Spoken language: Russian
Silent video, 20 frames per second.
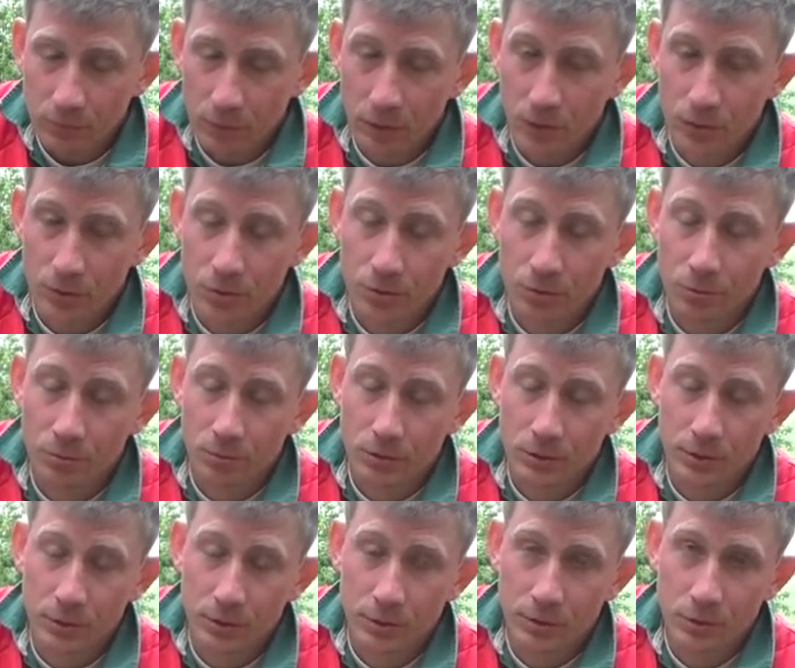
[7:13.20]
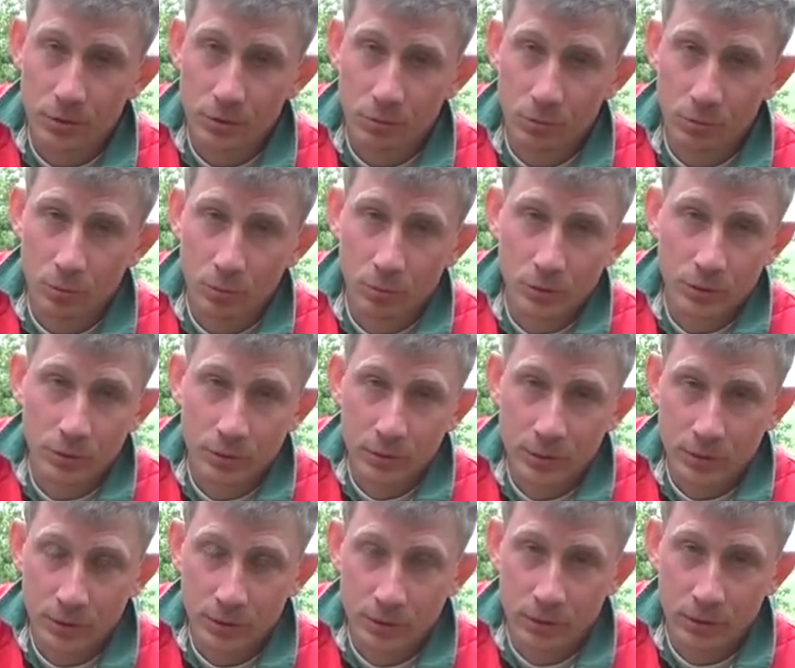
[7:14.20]
и чтобы следить, чтобы осы не
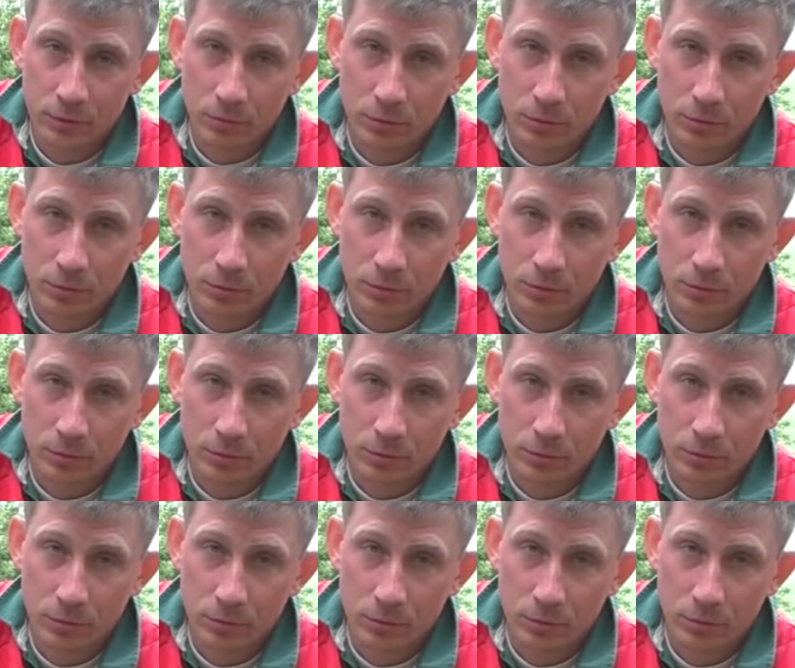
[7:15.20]
съели.